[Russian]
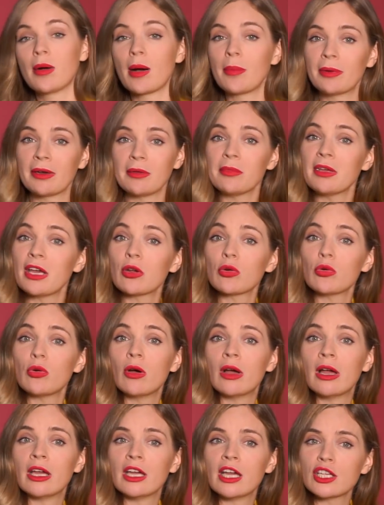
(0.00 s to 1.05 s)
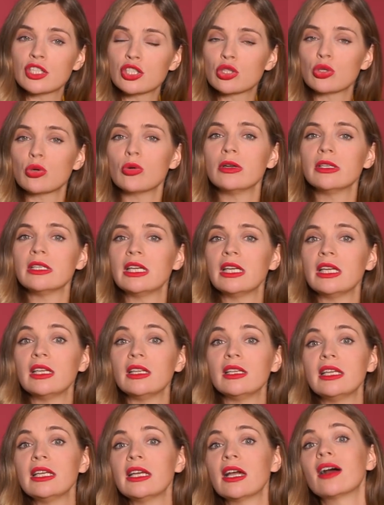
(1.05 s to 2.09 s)
По примеру Эстонии
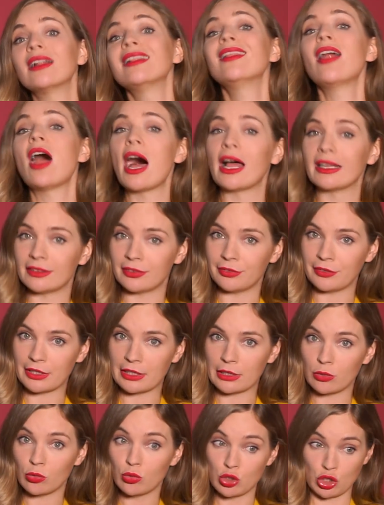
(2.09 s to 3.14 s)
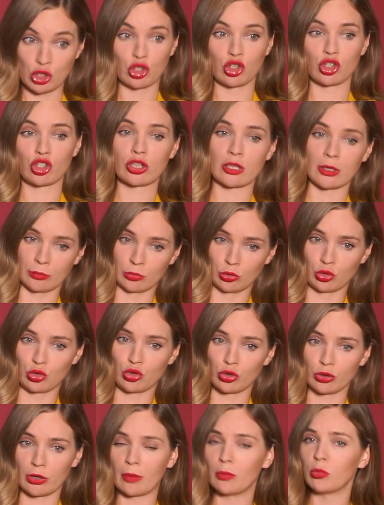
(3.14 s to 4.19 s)
и Латвии. У них же там, ну
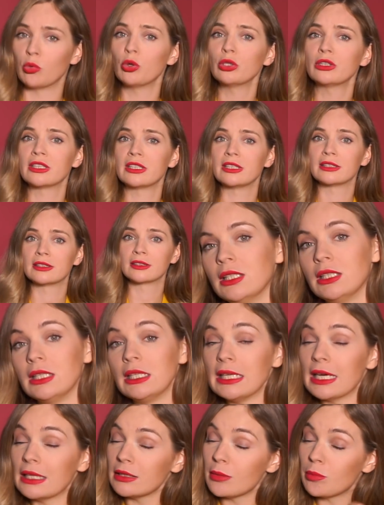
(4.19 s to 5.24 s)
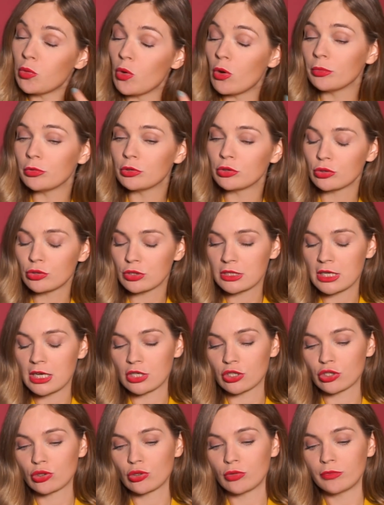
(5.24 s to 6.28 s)
что, работает. И я напомню,
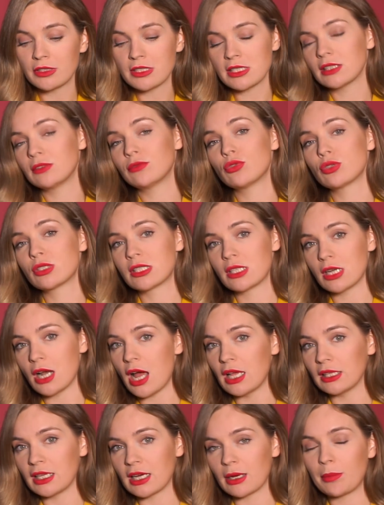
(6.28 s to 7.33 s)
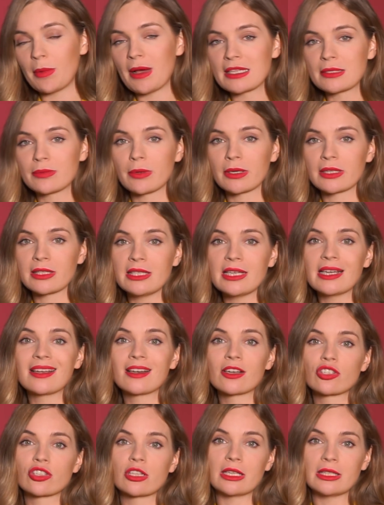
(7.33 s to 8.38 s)
друзья, что в этих двух странах паспорт не
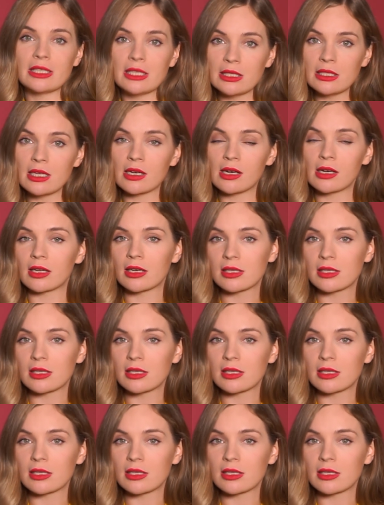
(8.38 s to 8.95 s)
гражданина как